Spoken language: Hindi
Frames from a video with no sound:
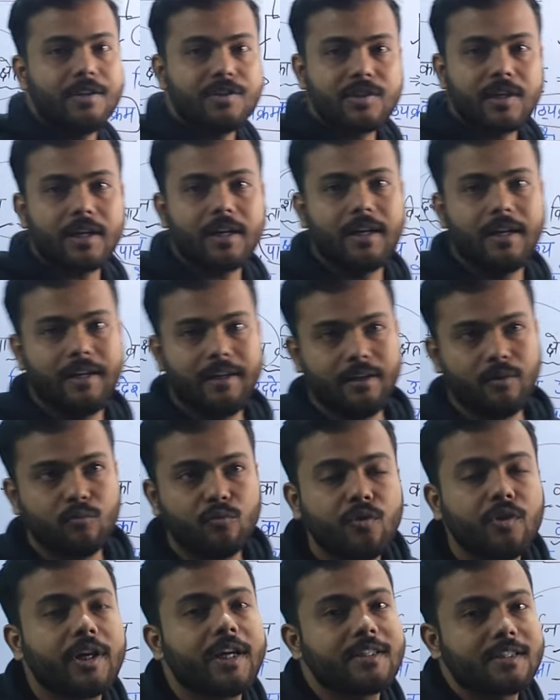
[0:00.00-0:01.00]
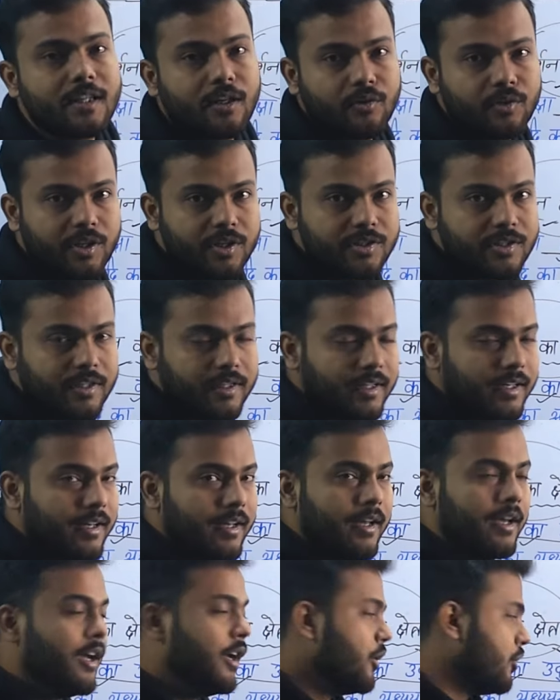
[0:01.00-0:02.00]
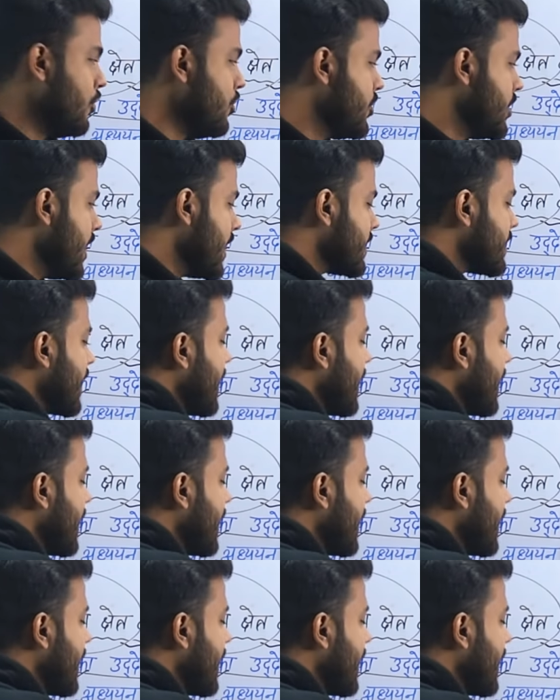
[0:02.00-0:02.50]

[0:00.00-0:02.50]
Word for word: नेचर है वो कैसा होना चाहिए तो ये